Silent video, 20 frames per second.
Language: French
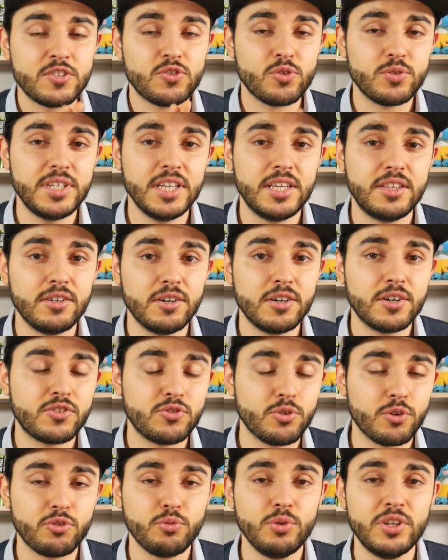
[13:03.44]
sur TikTok,
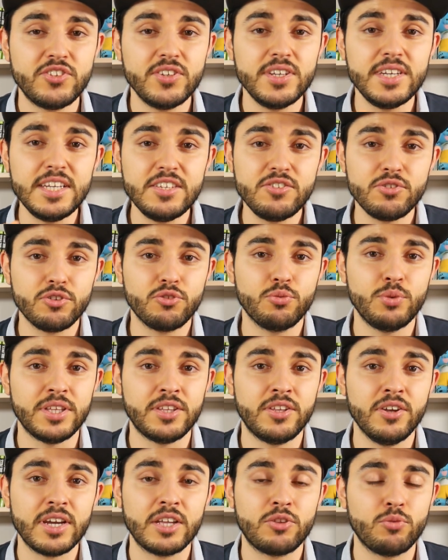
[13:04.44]
sur Twitch et sur
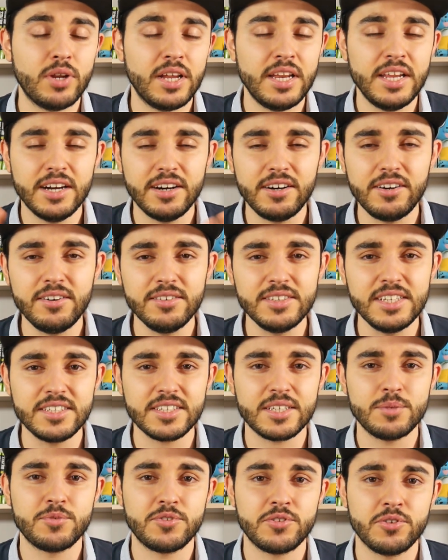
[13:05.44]
Twitter. Il y tous les lien en
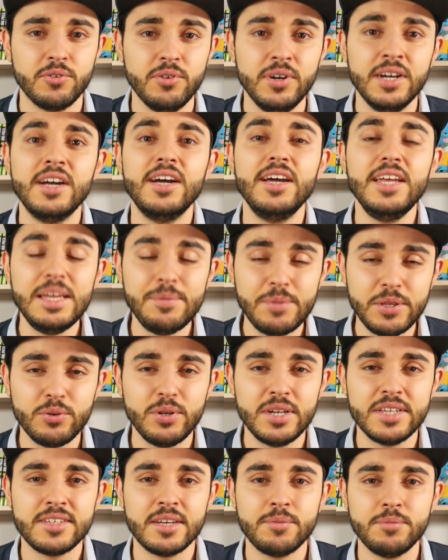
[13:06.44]
description. Et mettez
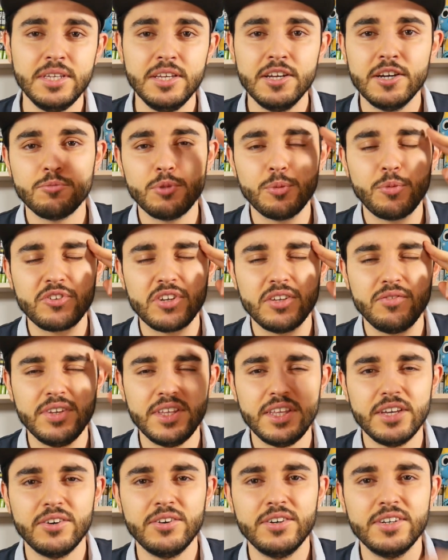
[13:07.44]
les amis pour prochaine
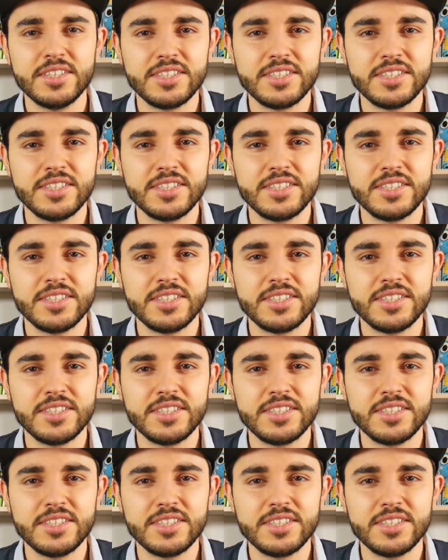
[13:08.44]
vidéo.